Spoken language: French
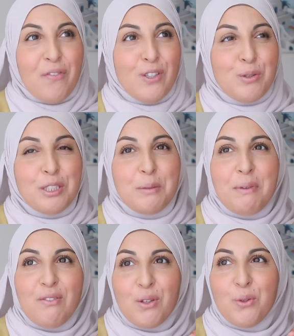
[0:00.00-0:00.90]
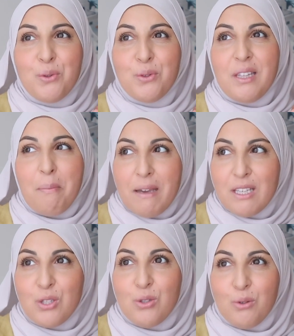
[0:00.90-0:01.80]
Alors franchement, j'ai pas vécu de
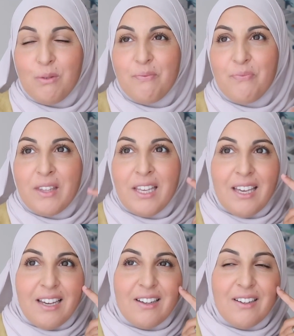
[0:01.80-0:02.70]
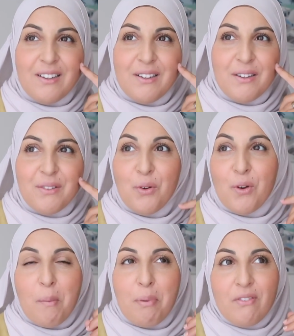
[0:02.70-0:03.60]
dépression. non, on
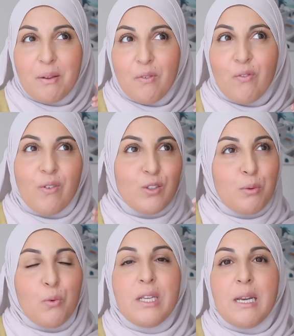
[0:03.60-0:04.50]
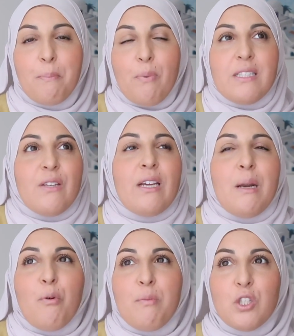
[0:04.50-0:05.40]
n'a pas. Franchement, oui, c'est vrai que
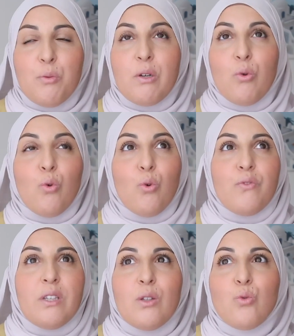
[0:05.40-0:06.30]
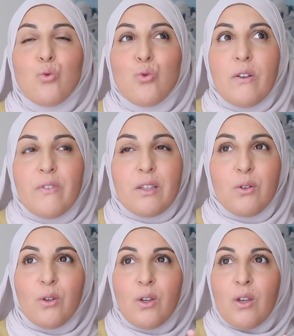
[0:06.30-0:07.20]
la première semaine, on revient toujours avec
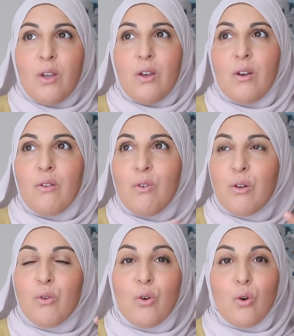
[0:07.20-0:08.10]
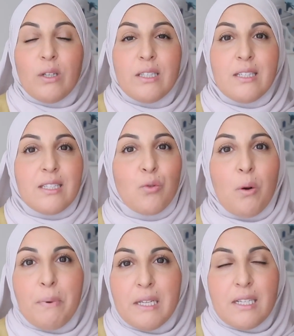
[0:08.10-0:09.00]
euh, voilà, on a encore les,
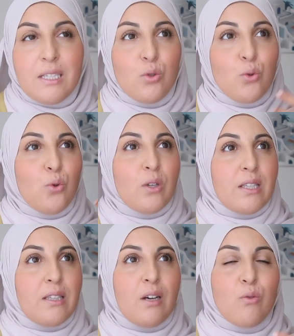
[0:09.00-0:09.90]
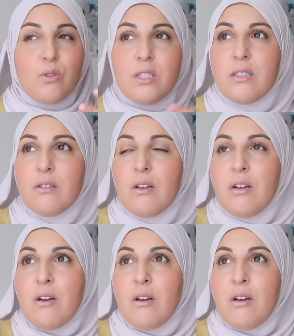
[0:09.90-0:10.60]
étoiles plein les yeux, etc. On se dit, euh,